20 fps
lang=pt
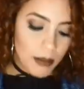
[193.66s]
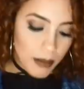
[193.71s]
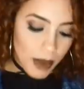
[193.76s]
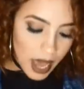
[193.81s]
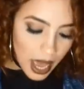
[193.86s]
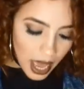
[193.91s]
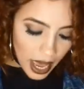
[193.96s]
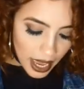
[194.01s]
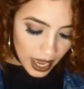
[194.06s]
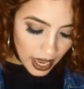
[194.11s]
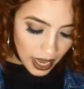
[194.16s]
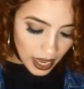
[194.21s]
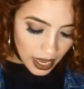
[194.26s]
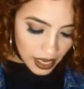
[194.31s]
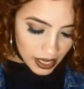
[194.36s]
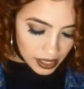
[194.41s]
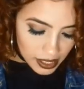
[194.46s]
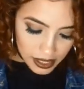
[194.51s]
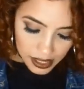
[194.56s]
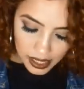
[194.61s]

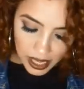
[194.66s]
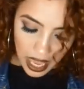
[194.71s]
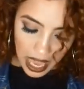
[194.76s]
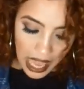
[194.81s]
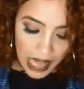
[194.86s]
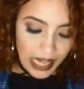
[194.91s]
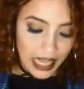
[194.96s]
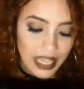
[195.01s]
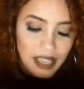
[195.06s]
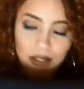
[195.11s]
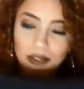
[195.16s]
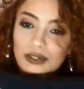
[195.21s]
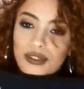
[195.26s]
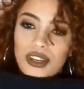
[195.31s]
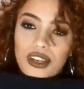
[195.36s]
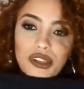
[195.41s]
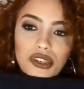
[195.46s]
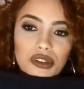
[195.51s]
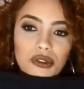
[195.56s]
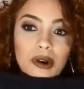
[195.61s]
Mas é lindo,
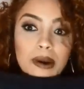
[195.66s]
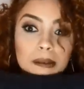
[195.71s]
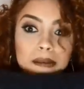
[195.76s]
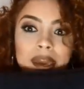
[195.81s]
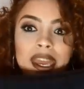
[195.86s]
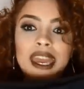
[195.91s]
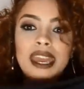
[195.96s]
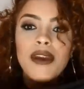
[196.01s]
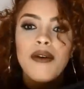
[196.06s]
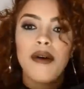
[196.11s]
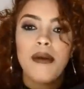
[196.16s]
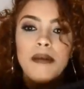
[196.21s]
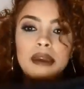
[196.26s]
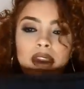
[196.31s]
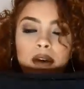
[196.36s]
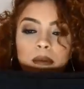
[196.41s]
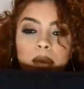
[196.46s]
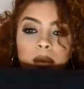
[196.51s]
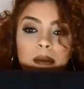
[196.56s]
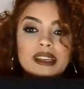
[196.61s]
gente. Eu amei, eu
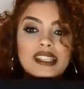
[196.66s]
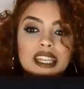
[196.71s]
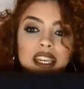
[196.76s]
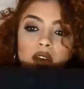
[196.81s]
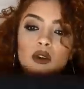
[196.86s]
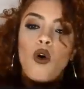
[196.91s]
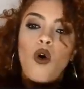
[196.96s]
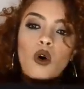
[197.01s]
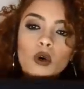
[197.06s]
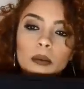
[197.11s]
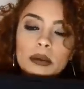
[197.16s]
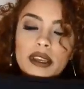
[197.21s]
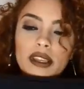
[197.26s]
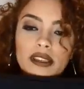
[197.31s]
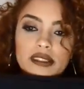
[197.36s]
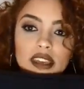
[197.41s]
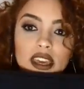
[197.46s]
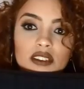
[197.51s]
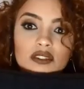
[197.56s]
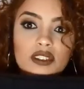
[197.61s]
amei, amei. Mas ele
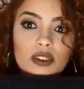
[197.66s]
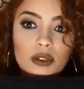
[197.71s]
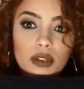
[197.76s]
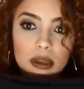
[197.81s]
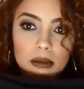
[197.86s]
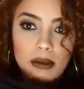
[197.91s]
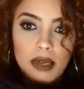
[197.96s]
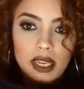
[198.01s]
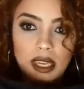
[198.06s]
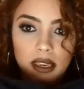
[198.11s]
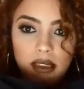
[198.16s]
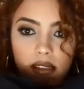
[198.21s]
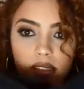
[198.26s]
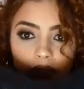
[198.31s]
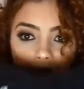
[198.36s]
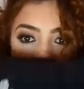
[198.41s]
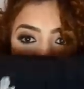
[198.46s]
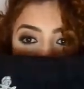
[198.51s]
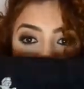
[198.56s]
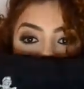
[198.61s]
coube. Serviu em mim,
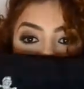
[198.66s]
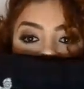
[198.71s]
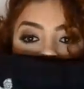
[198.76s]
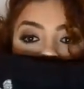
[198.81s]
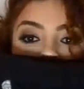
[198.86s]
assim.